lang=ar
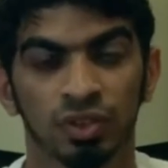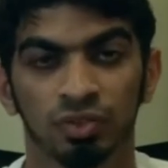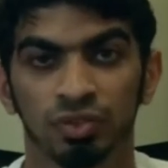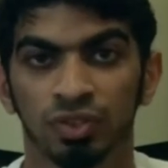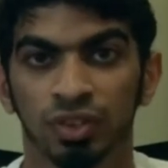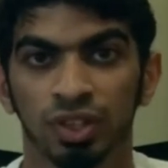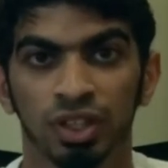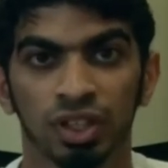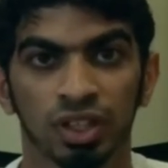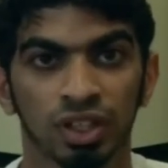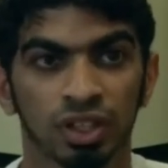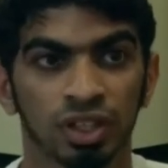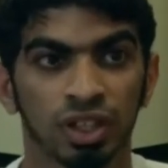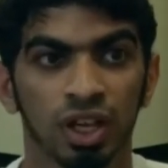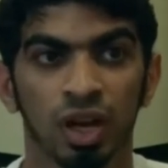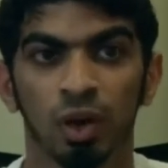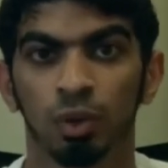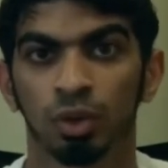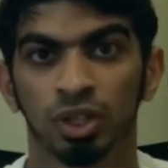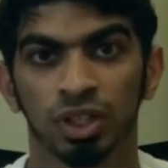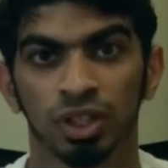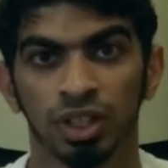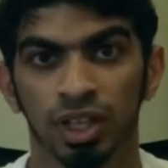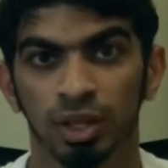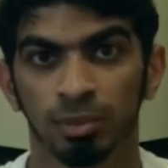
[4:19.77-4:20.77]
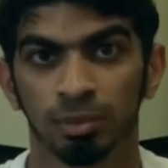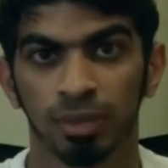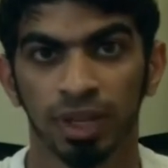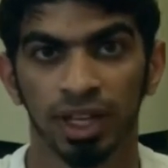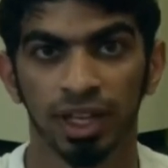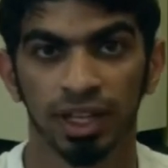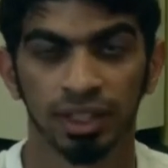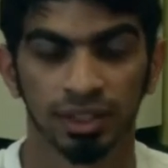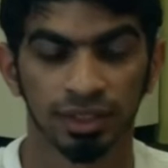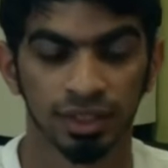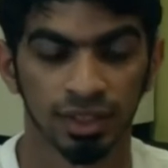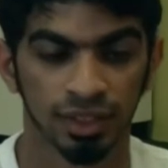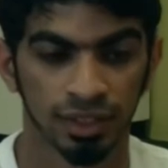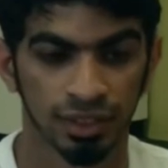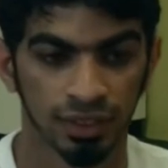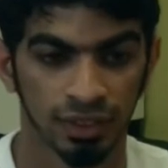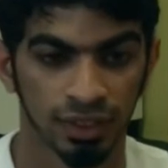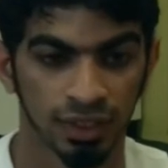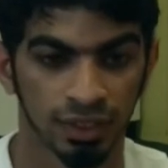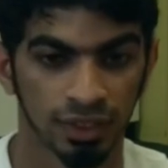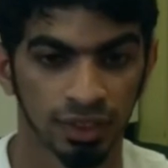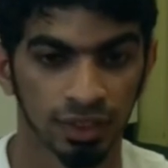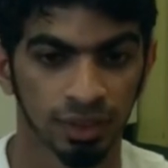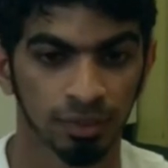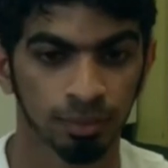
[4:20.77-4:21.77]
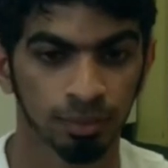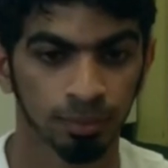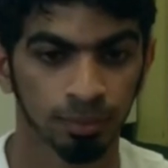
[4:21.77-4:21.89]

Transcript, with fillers: أفريقيا أو الجامعات هناك